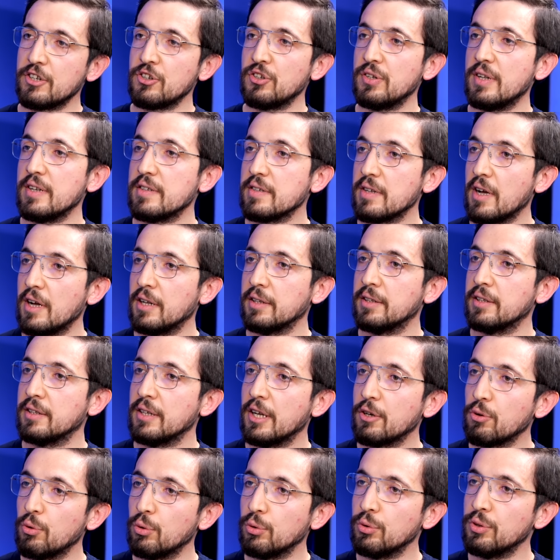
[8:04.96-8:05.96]
içinde
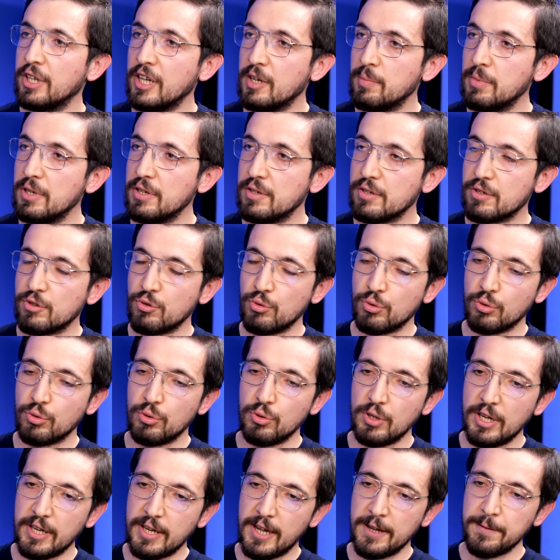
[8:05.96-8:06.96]
saldırılar oldu diyebiliriz.
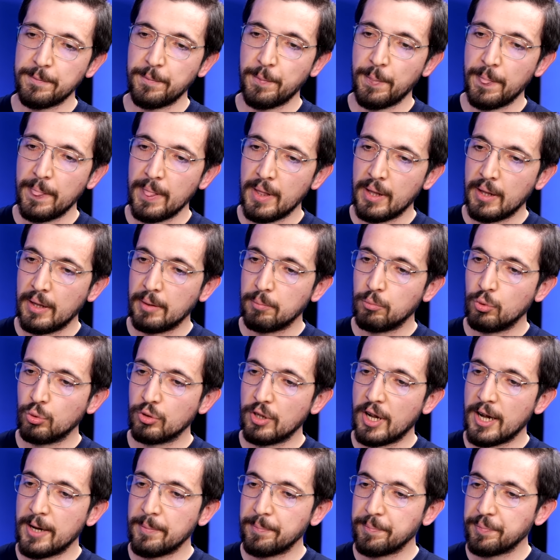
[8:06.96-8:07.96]
Çünkü neden?
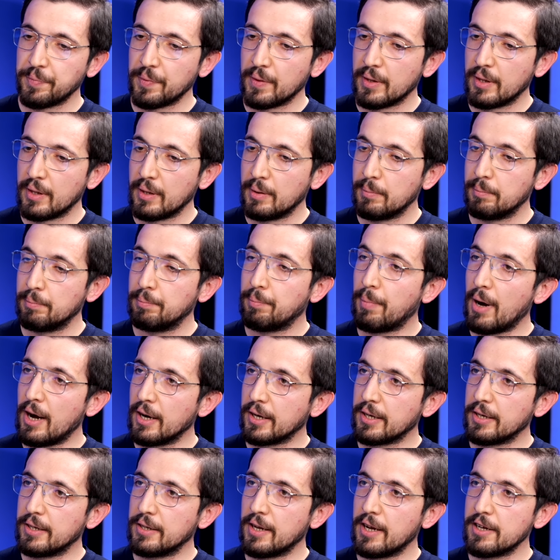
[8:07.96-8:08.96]
Burada
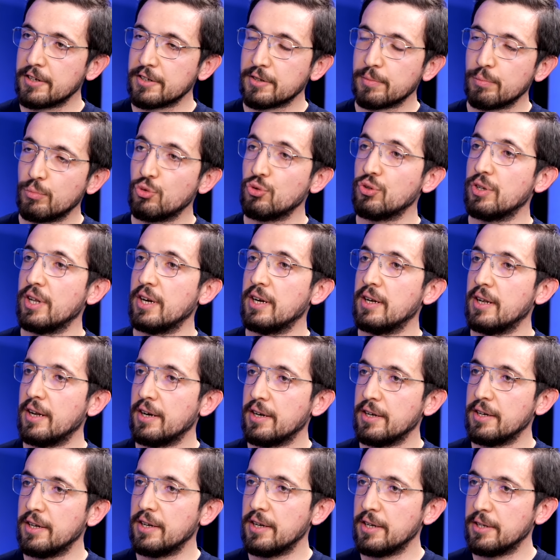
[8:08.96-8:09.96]
bankalar
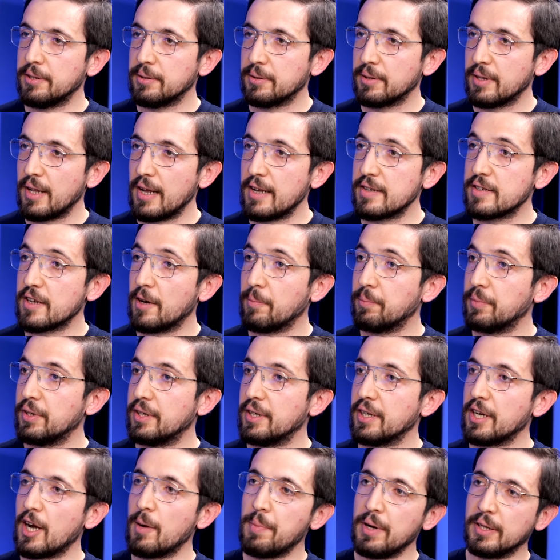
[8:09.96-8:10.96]
müşterilerinin
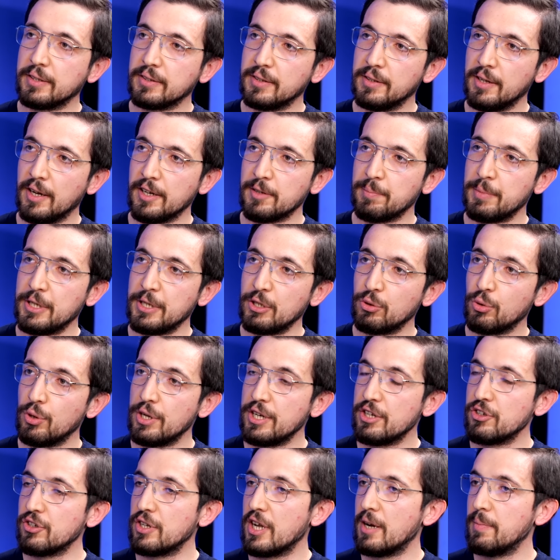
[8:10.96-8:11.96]
hesaplarını kapattılar.
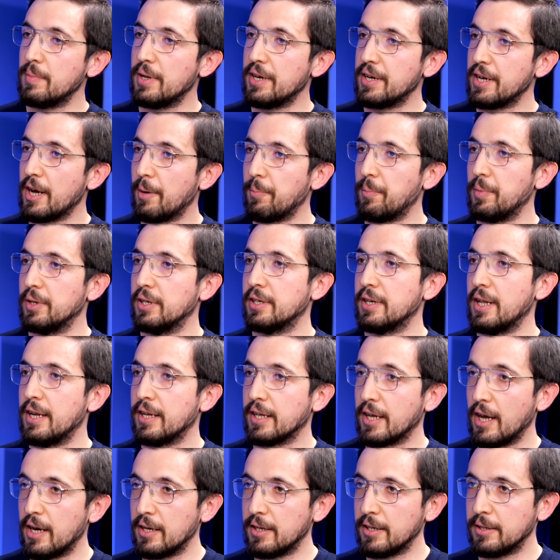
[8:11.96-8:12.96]
Bitcoin işlemleri yapmalarını
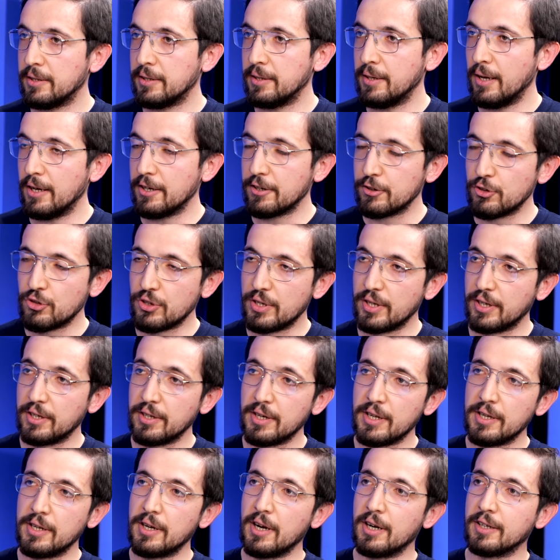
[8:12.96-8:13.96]
engellediler. İşte
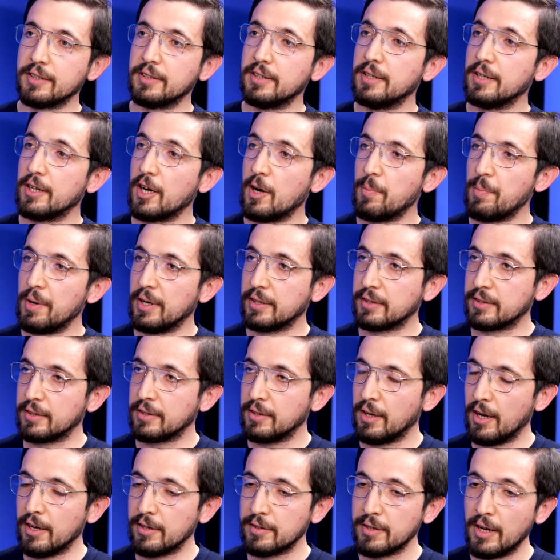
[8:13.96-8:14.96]
kredi kartlarını
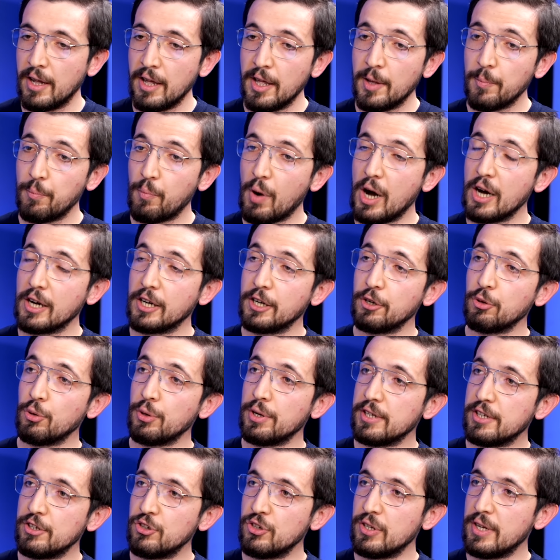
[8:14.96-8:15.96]
kapattılar. Banka
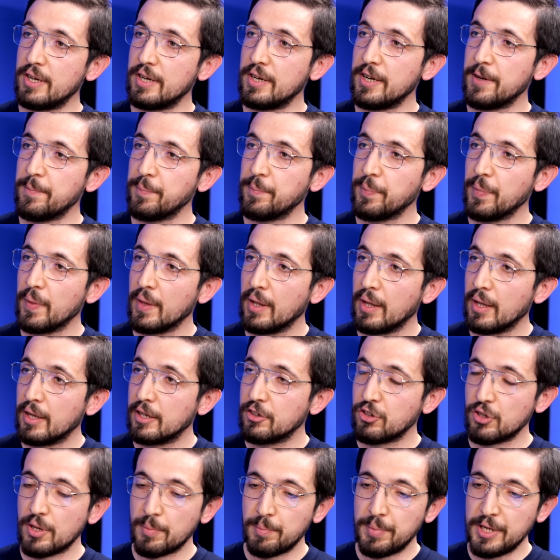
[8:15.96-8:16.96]
yöneticileri
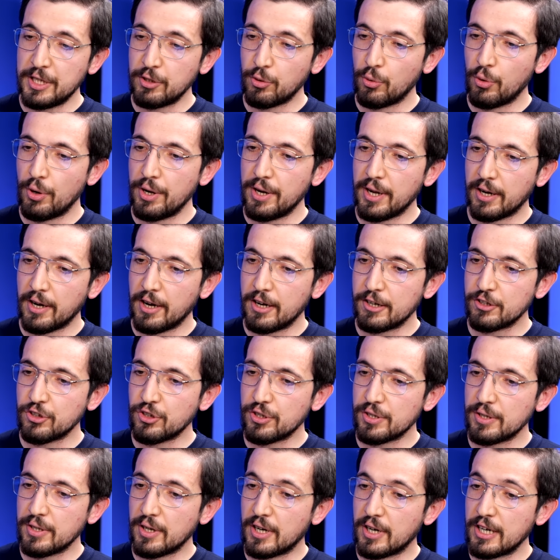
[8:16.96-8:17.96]
işte Bitcoin'e
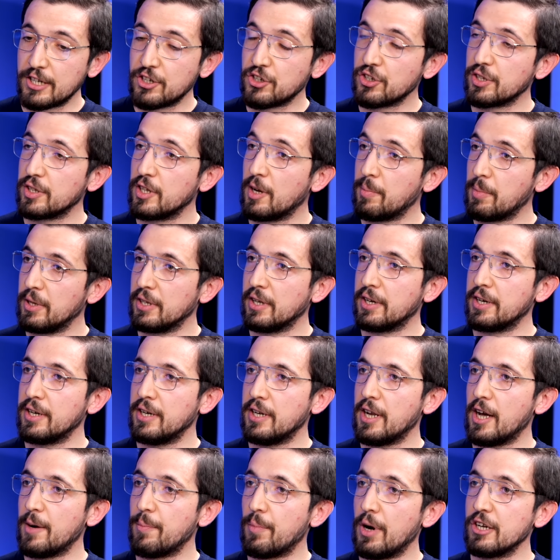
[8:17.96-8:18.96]
karşı
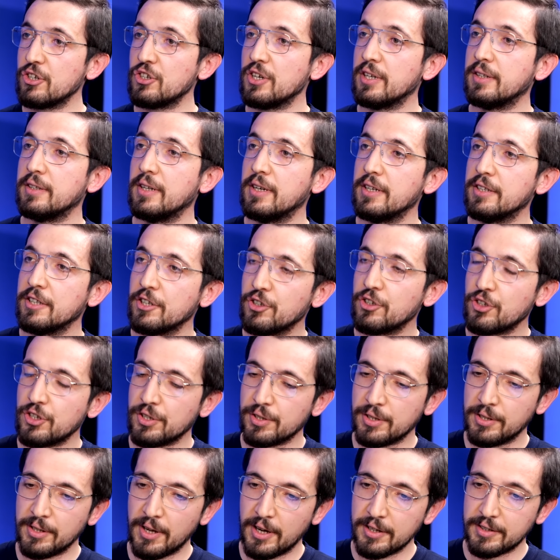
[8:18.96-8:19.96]
açıklamalarıyla manşetlere
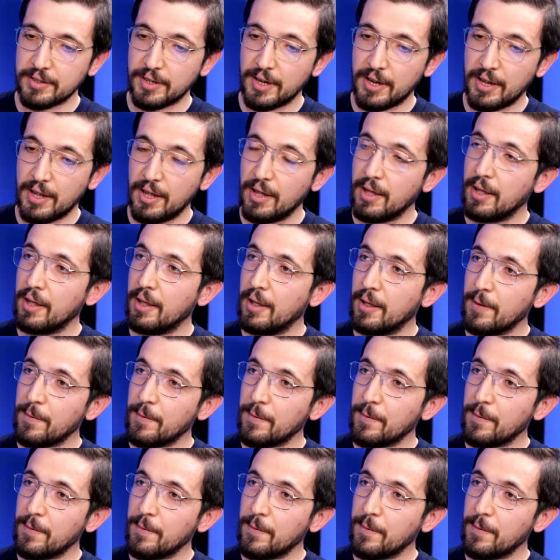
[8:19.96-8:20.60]
taşındılar. İlk başta